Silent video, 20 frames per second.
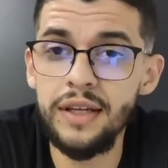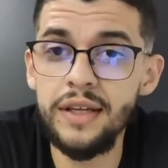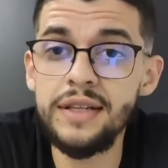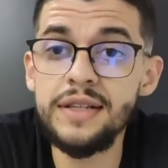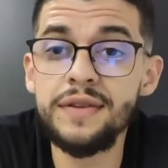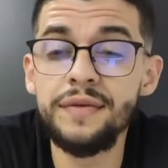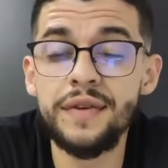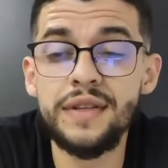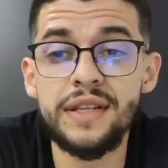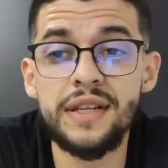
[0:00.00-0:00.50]
E
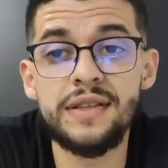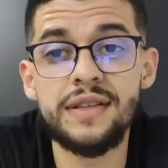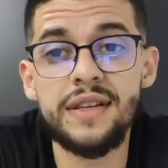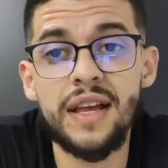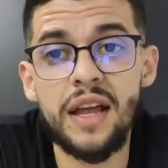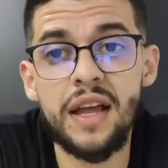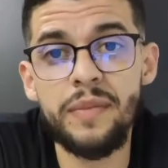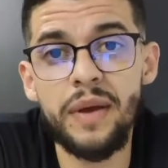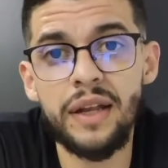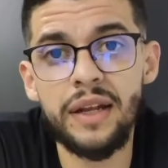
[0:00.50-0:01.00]
se você
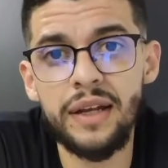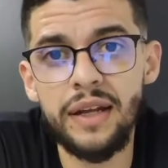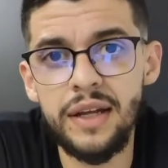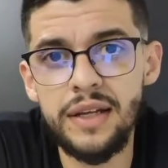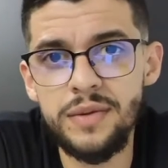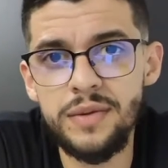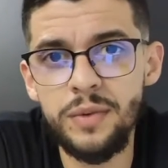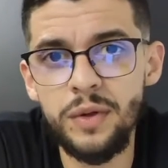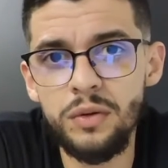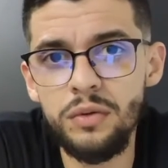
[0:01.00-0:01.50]
sair bem
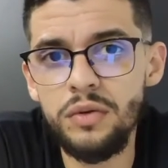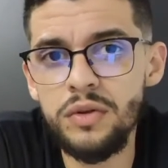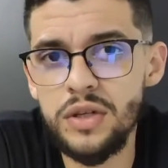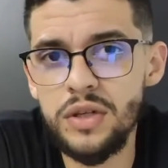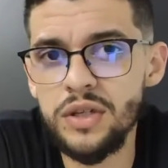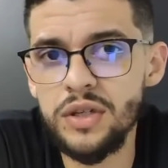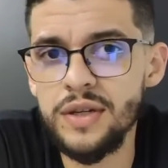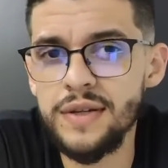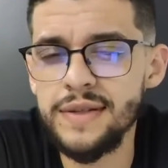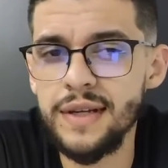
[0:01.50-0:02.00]
naqueles minutos,
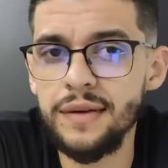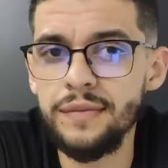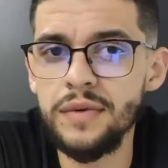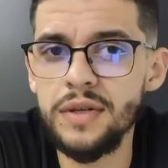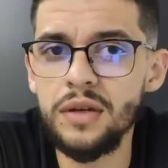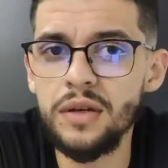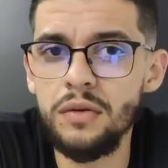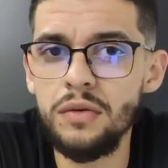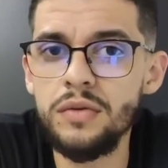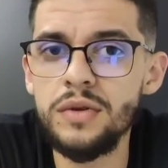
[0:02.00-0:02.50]
a chance é que
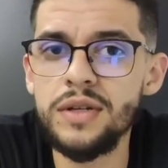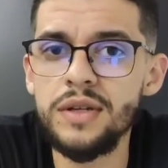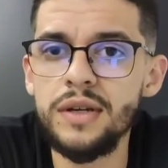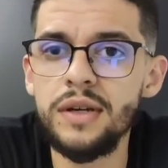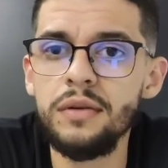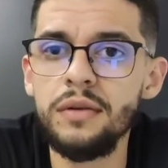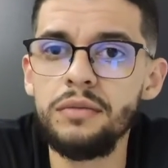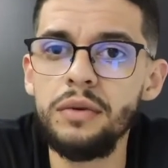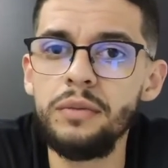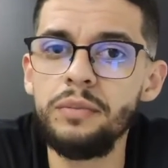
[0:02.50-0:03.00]
você
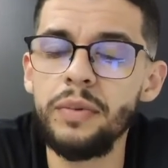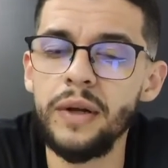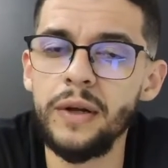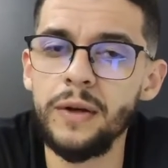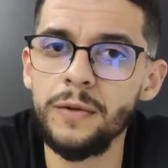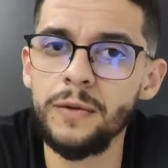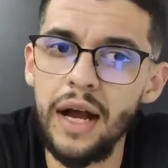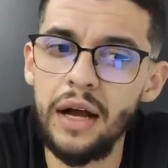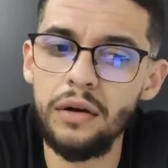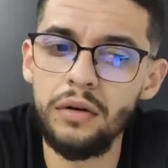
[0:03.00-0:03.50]
consiga um
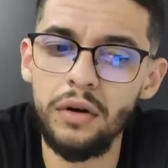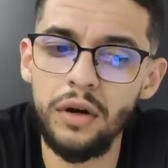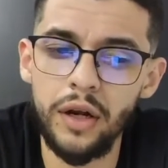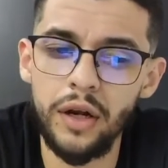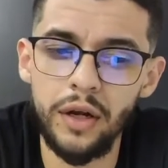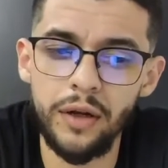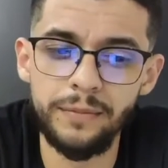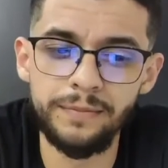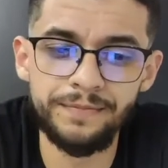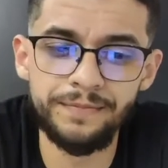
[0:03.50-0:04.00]
emprego.
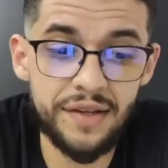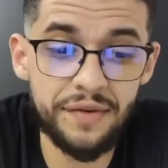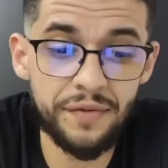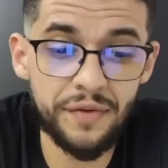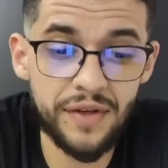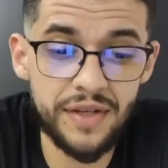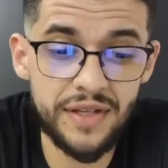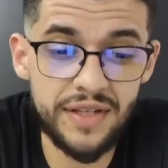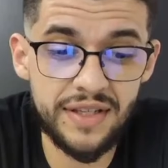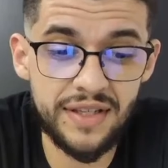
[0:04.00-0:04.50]
Agora, se
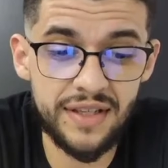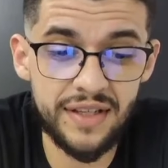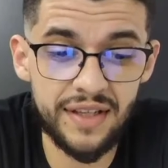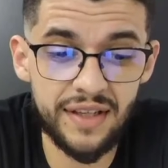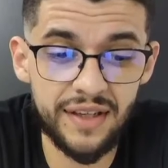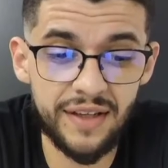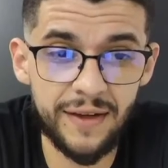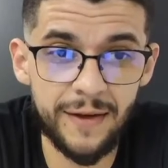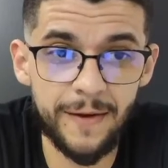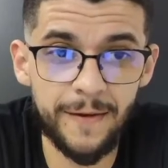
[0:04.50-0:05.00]

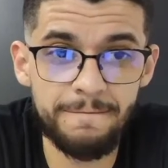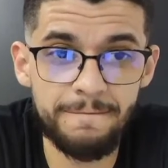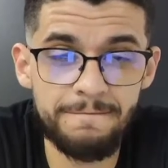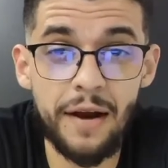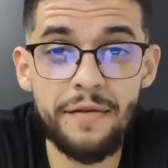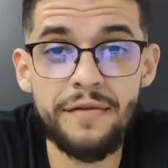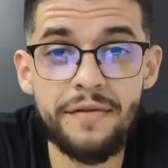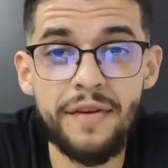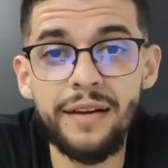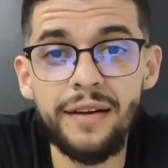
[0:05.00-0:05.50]
você
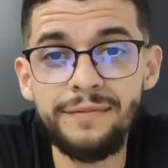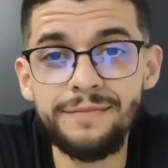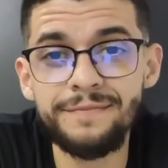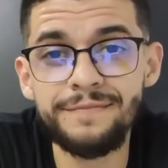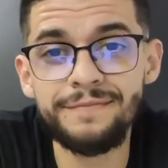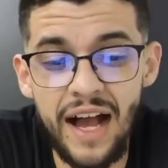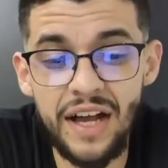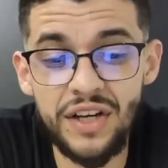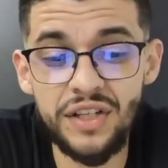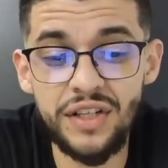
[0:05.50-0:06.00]
travar,
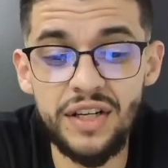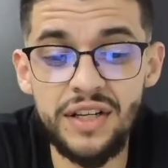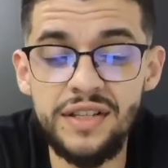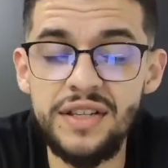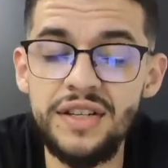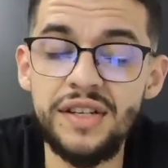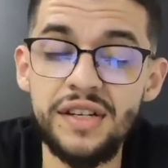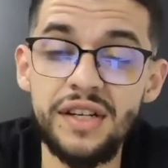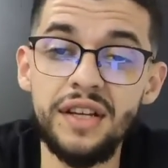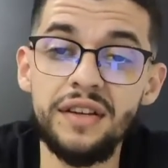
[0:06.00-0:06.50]
a
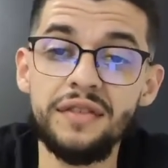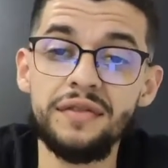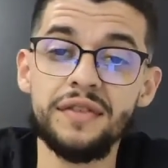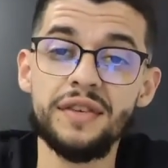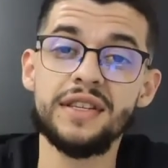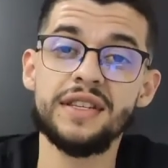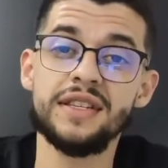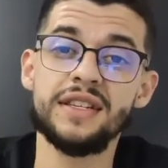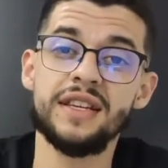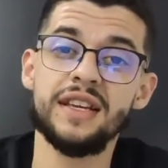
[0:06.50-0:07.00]
chance de que
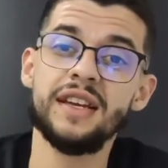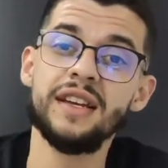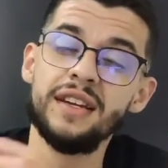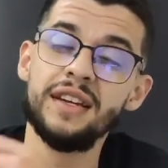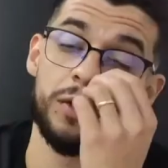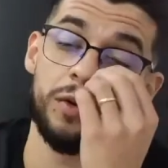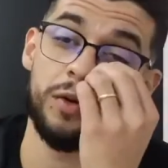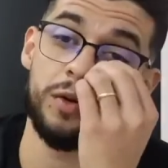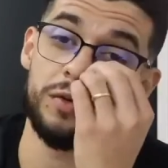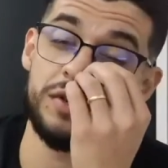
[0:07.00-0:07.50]
você
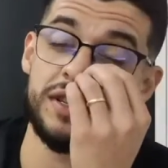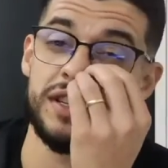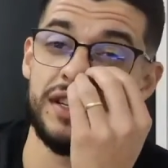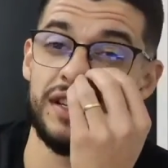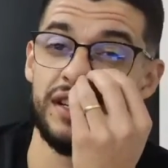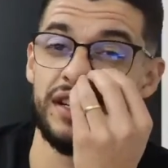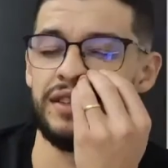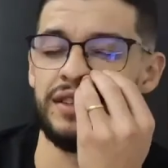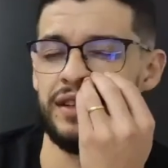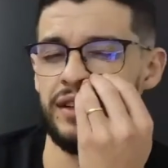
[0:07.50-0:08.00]
não
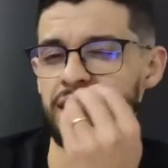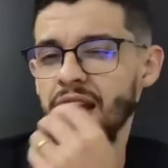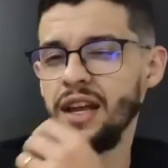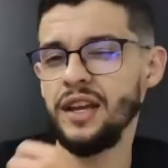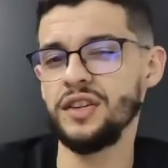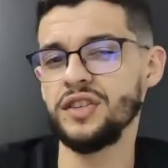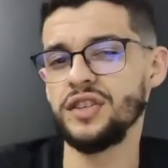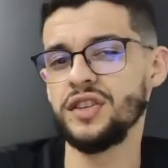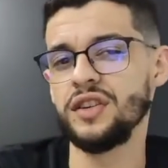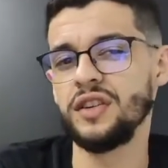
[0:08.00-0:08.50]
consiga,
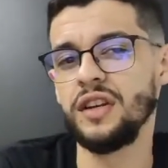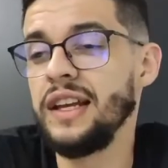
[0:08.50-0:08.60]
entende?